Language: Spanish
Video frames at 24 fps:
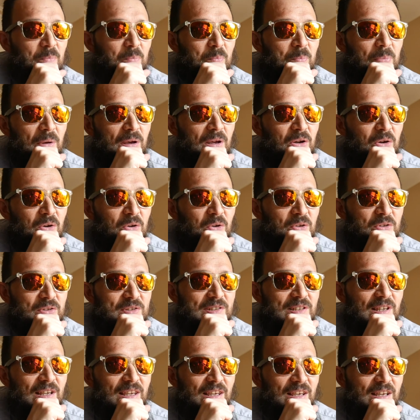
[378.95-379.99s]
pero no
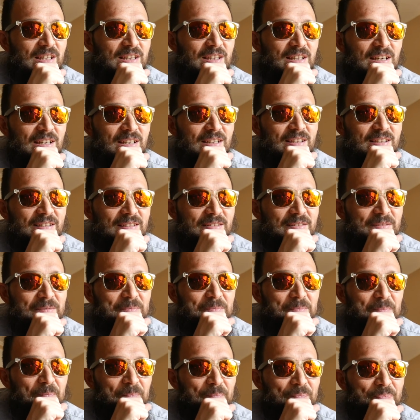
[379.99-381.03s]
sé qué
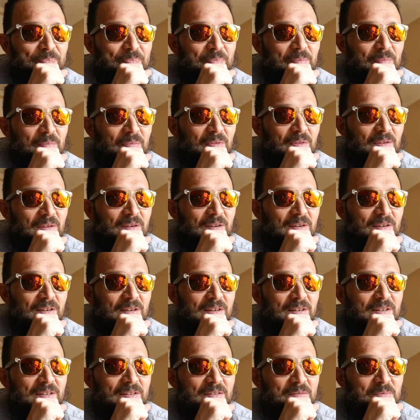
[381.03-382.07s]
tan
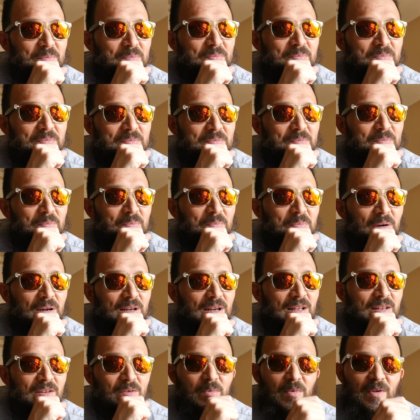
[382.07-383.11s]
eh,
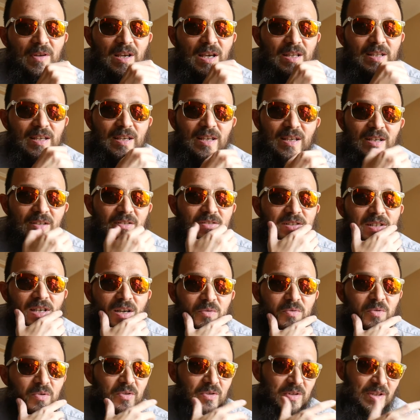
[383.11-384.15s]
buena tomolidad tenga. O sea,
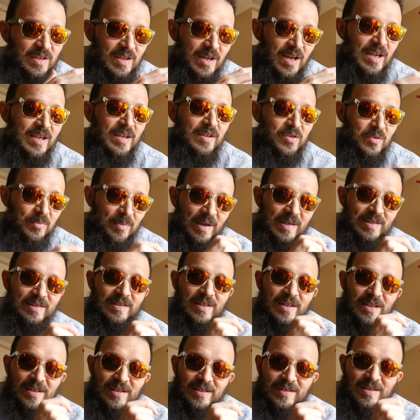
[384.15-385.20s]
uno tendría que
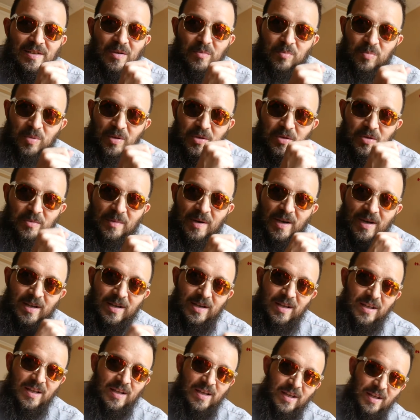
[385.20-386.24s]
tomársela quizá un poquito
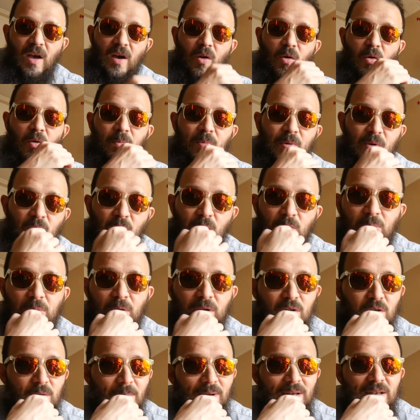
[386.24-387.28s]
más, un,
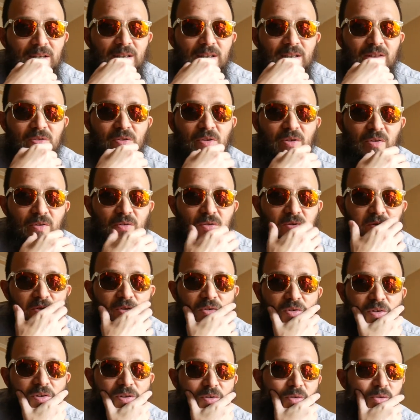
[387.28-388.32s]
poquito más lento,
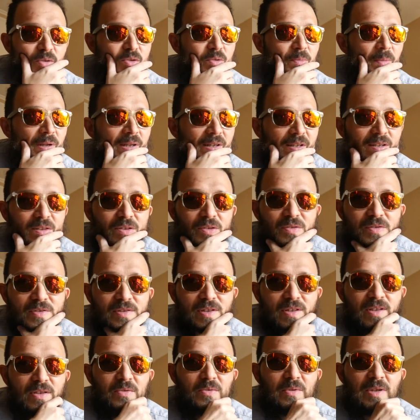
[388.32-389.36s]
incluso, incluso más lento, no
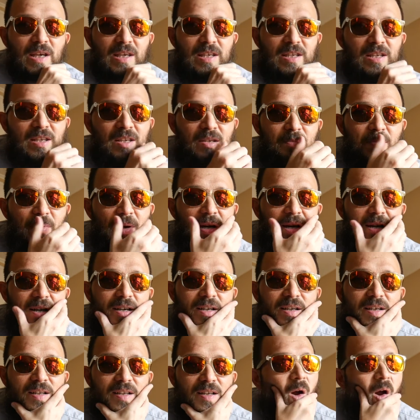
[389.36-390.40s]
sé, que una IPA.